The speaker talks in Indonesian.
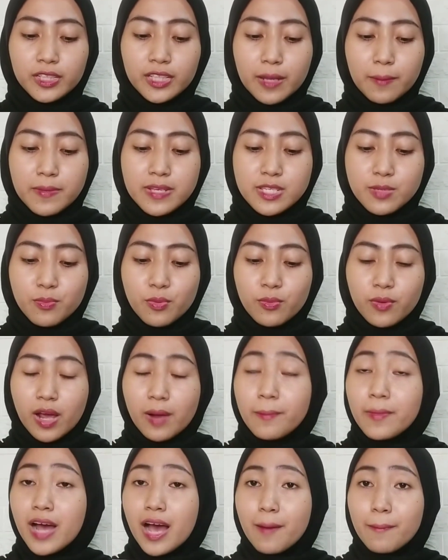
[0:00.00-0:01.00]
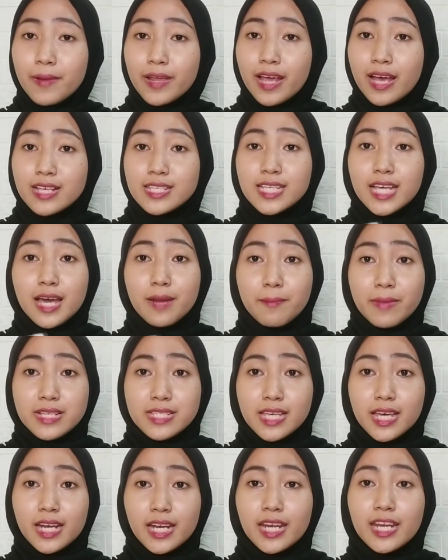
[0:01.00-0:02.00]
Tetapi sebelum kamu mengaplikasikan
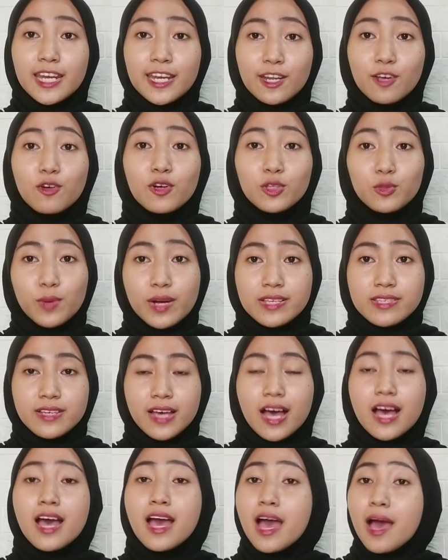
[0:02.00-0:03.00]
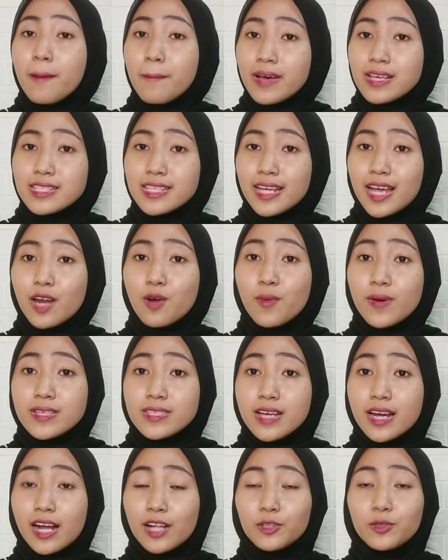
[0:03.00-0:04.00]
masker ini di kulit wajah, pastikan
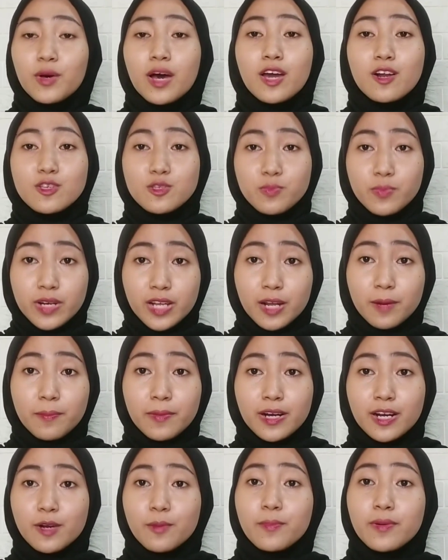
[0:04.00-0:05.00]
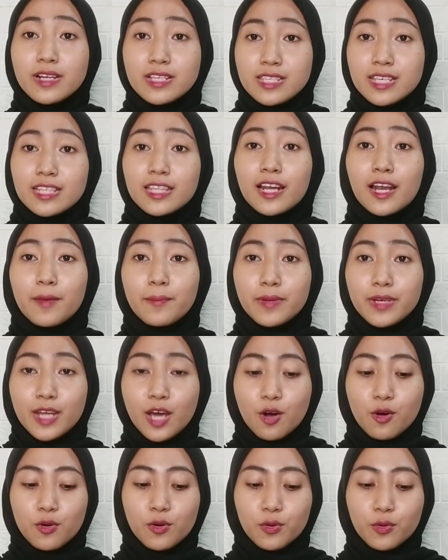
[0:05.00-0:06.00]
wajah kalian tuh harus benar-benar bersih
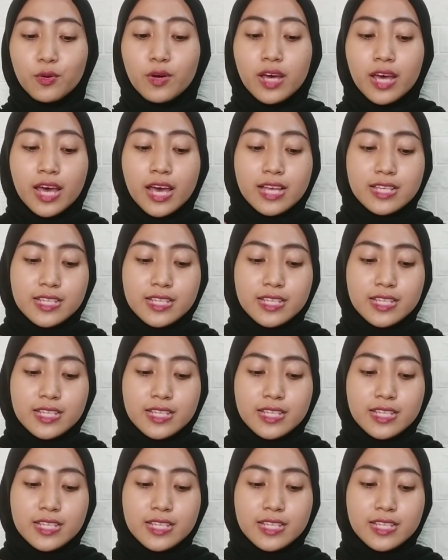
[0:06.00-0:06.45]
terlebih dahulu.